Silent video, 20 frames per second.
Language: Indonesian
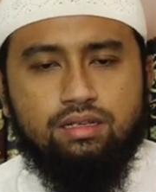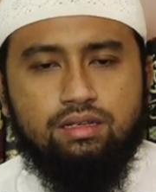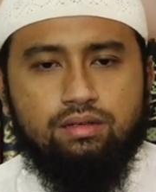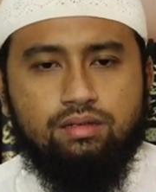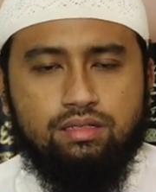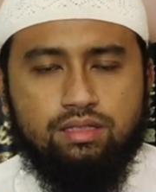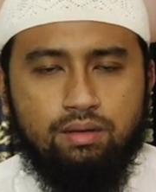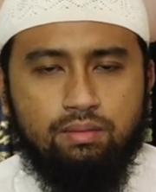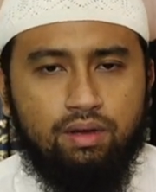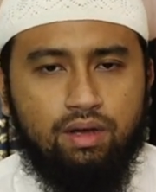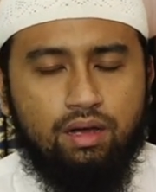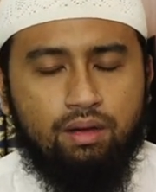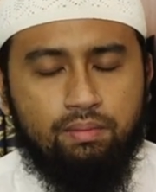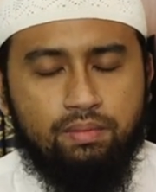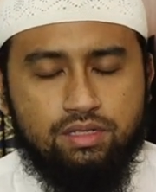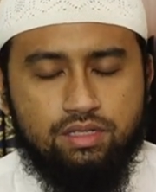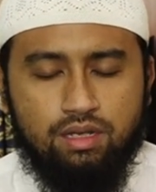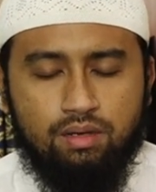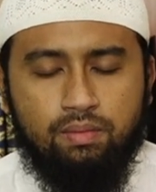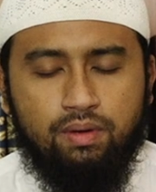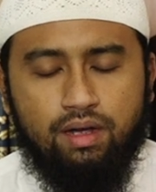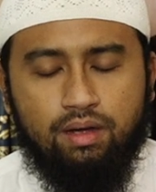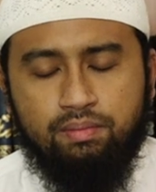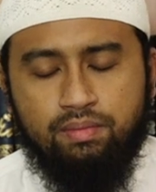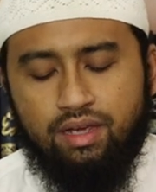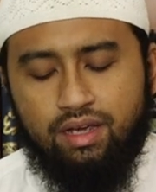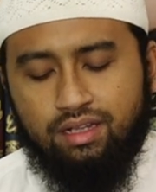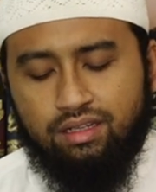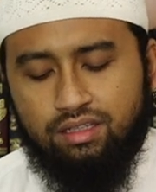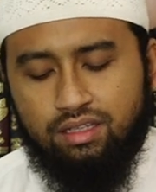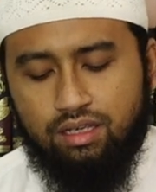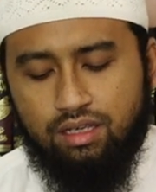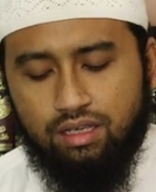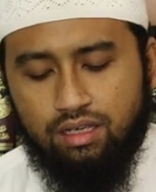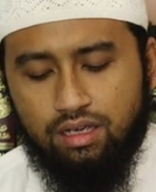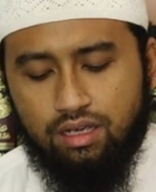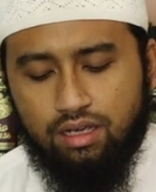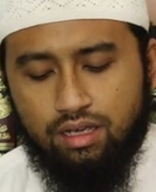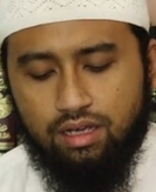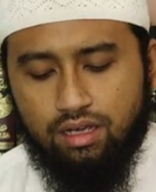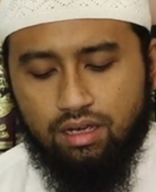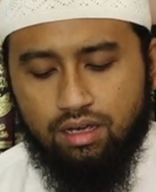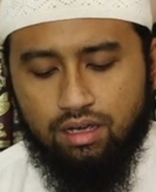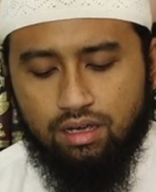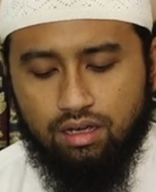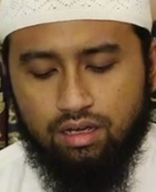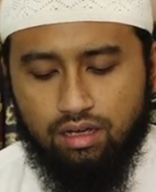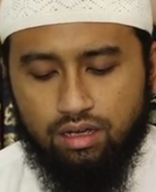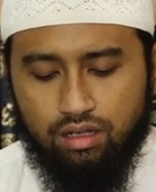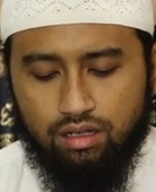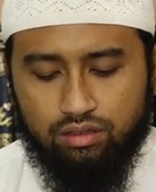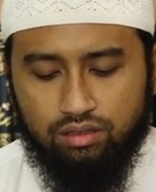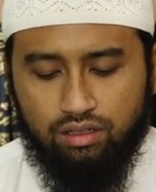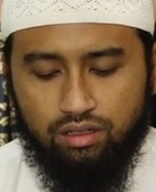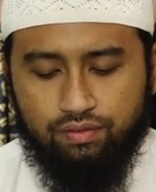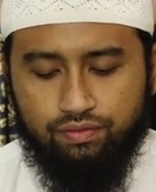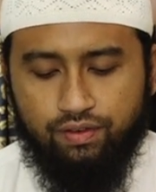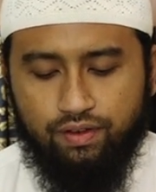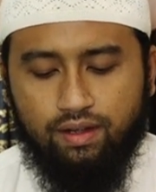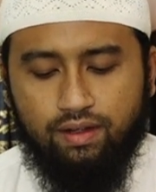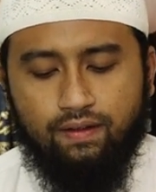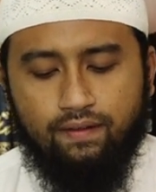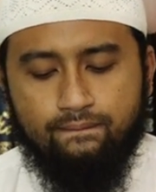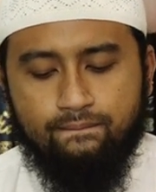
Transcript: sab'a sab'amiati uh, eh, dhi'fa.